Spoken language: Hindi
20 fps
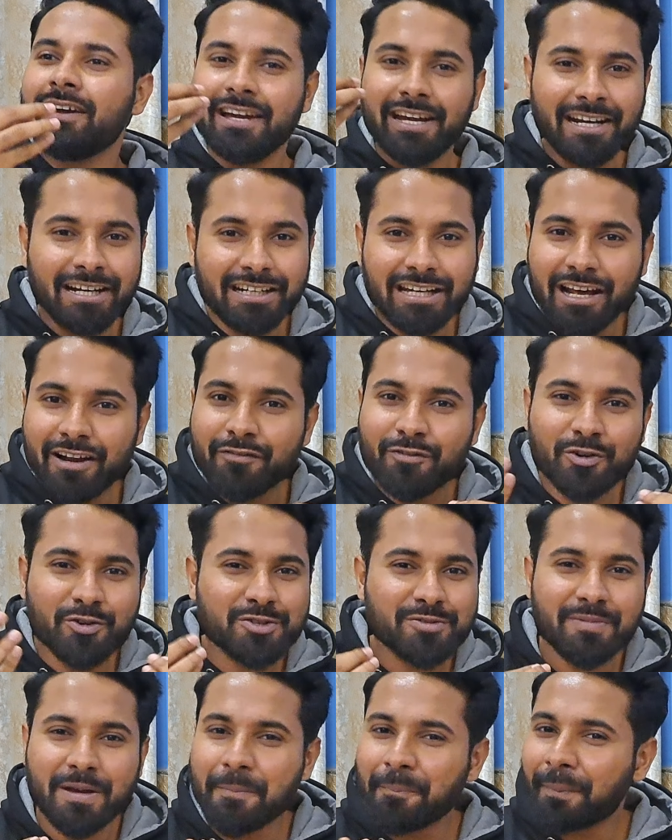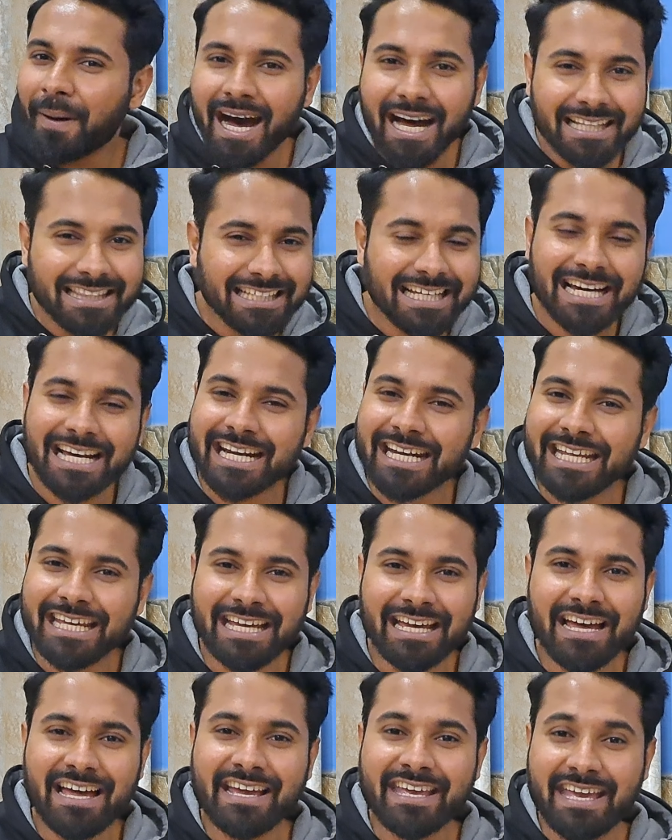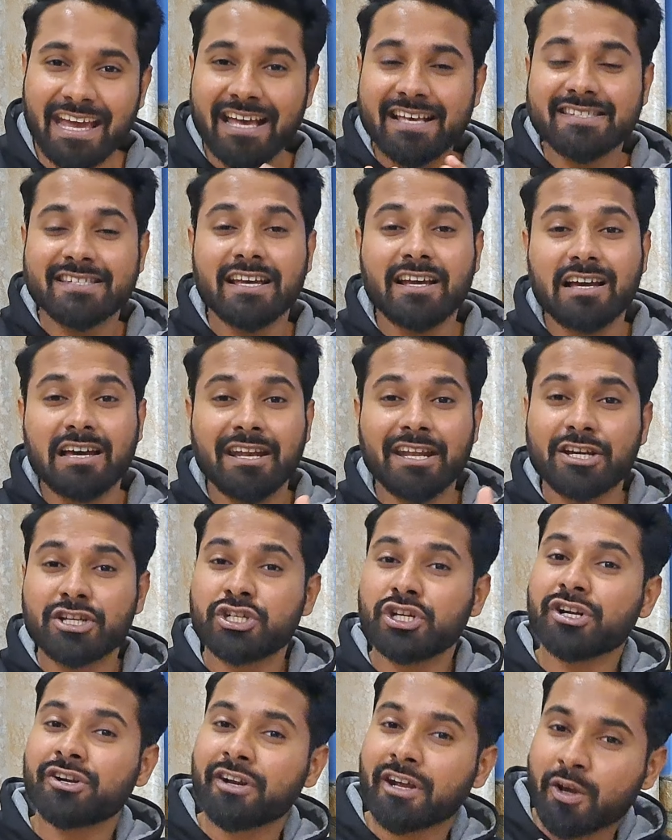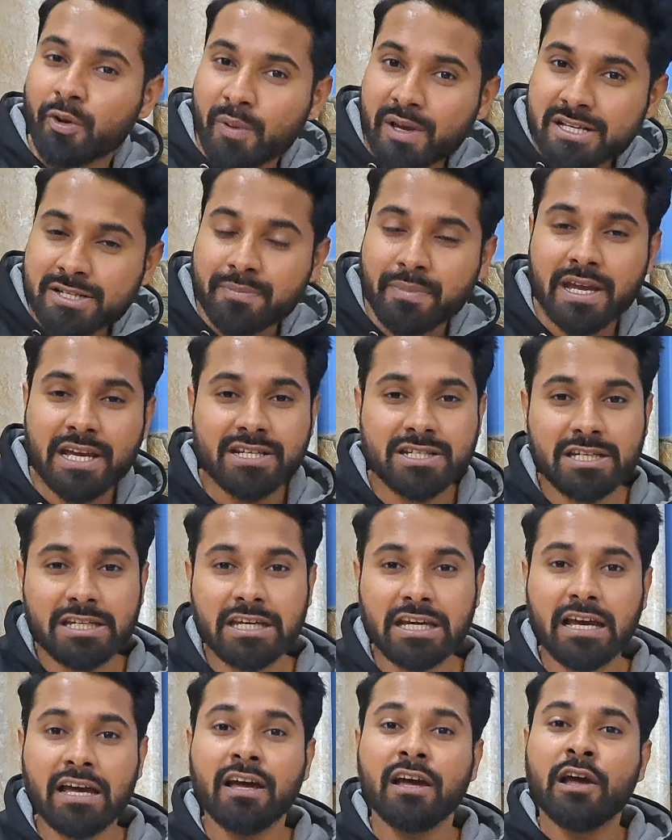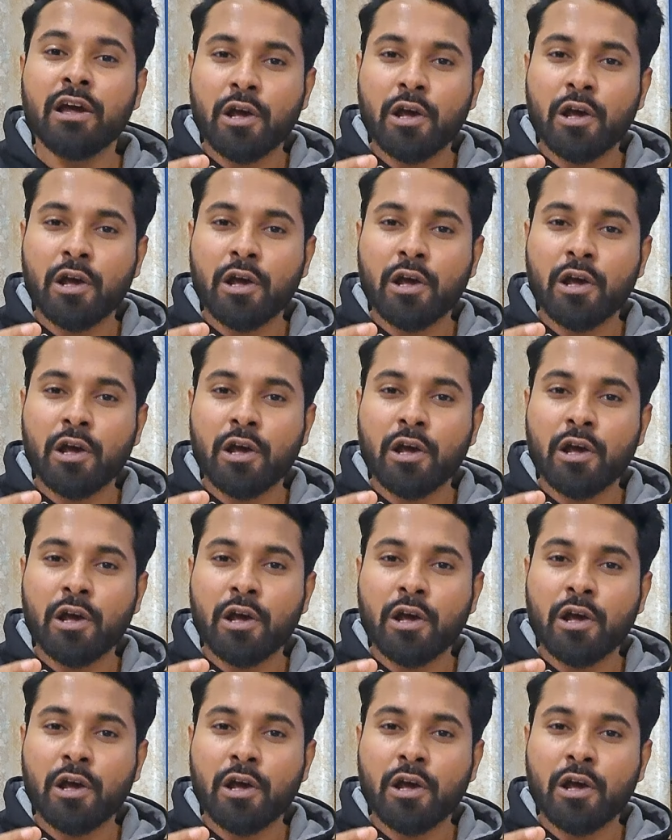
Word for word: इंटरव्यूज में बात करनी है कैसे कनेक्शन रिक्वेस्ट भेजनी है